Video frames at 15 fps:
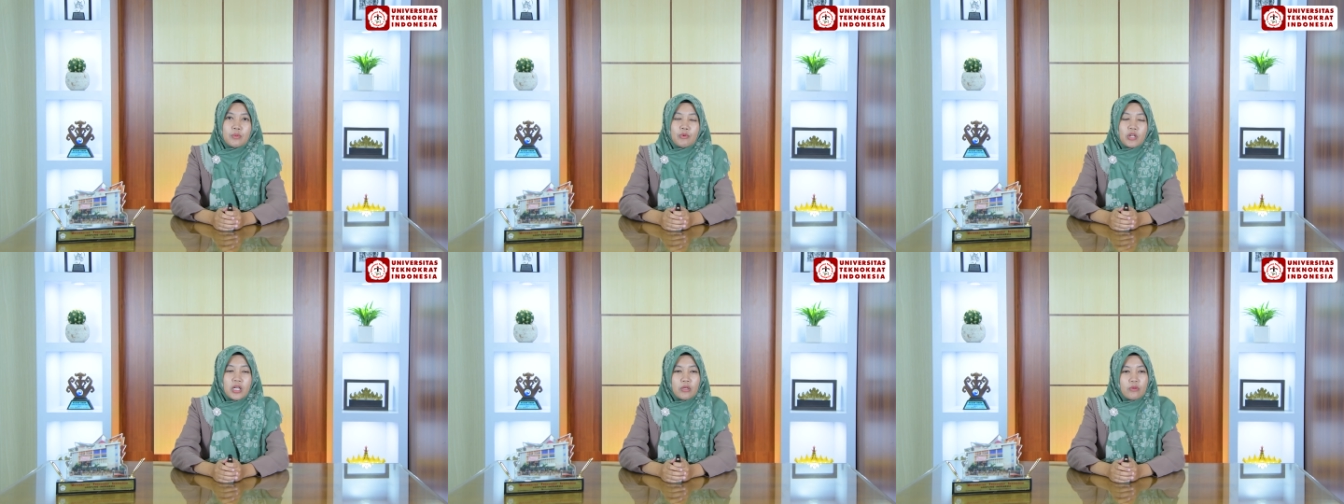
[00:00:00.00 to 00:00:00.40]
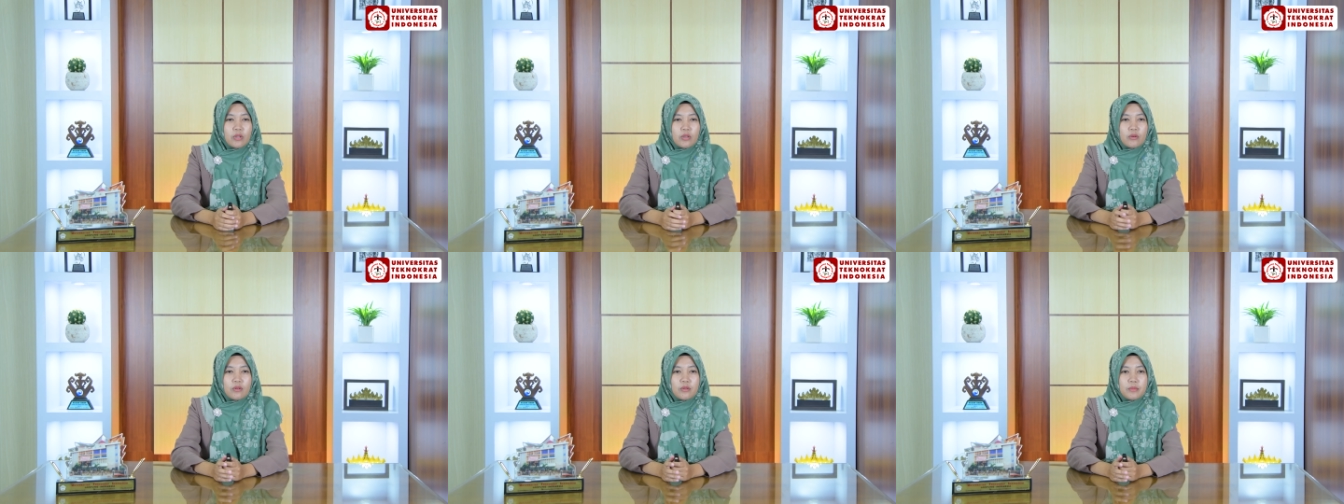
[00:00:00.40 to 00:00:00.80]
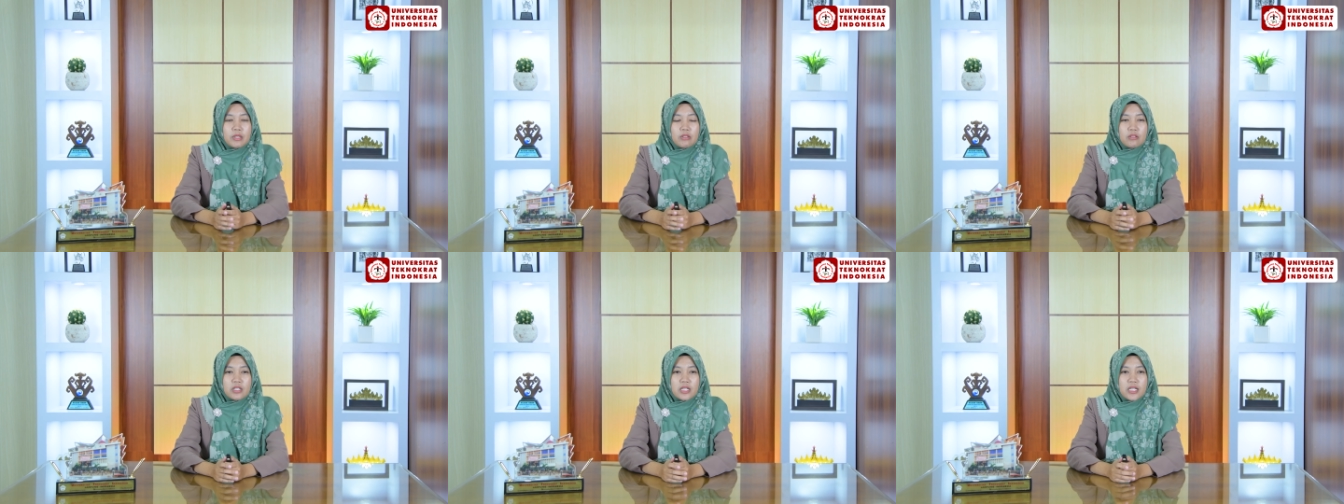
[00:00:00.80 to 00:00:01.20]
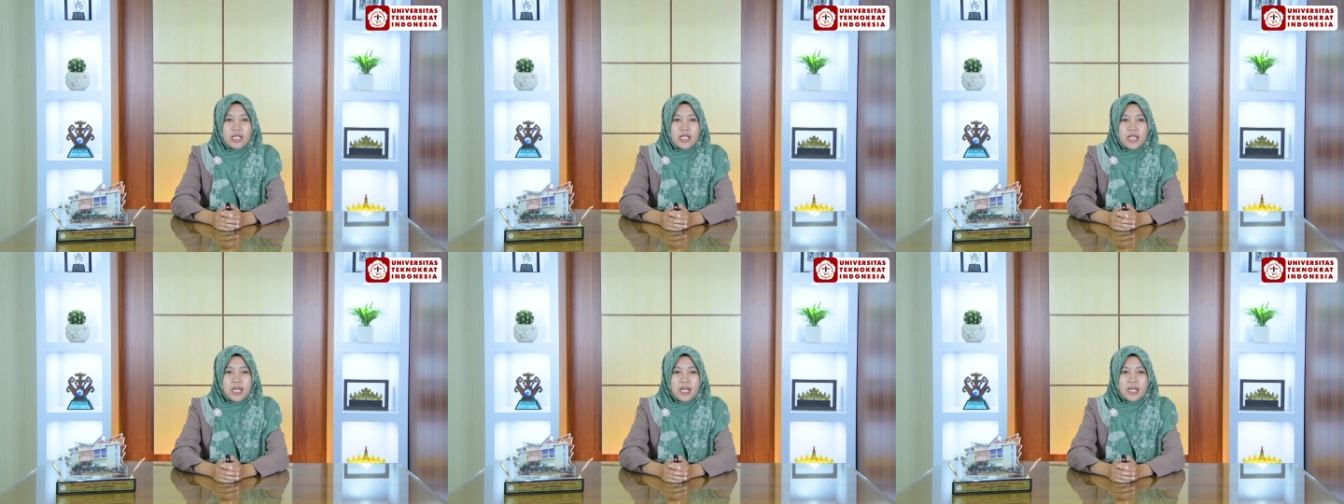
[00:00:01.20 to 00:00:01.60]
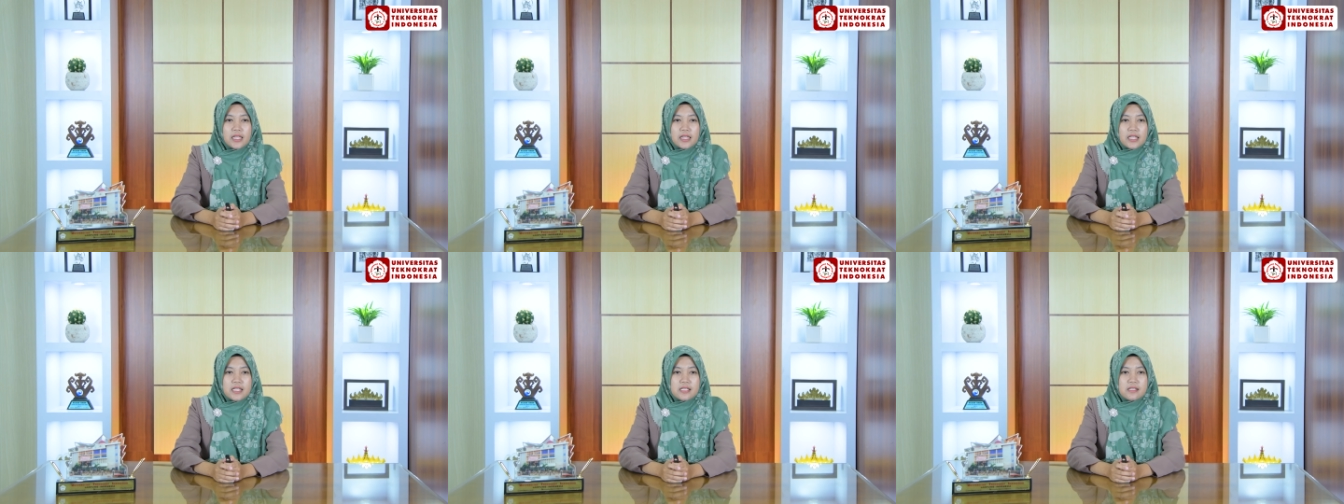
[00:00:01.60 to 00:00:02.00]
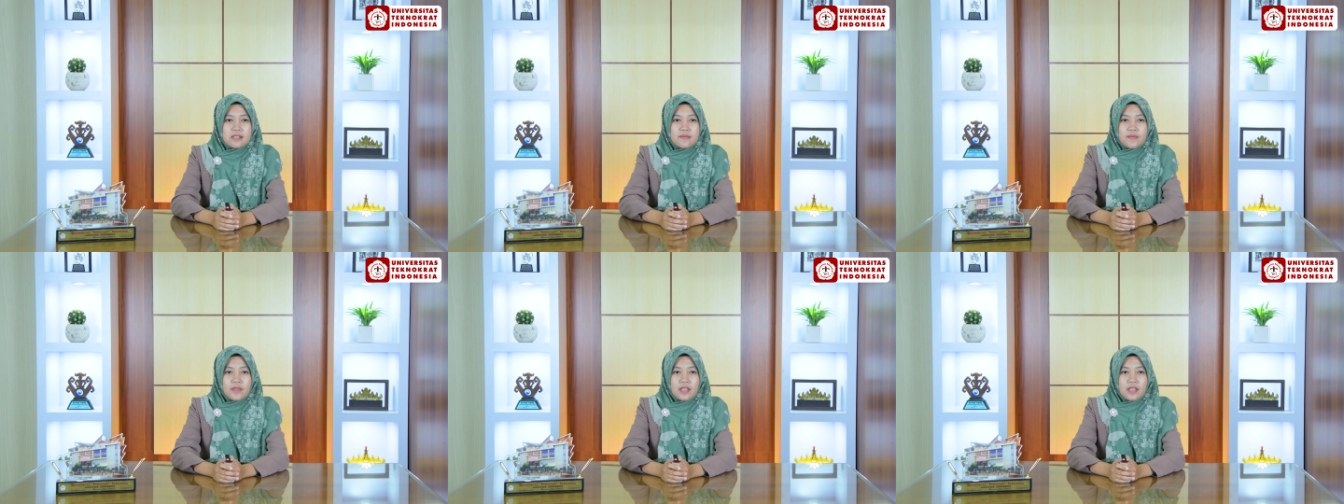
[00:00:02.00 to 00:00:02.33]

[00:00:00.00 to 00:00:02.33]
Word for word: Kemudian kurikulum itu terdiri atas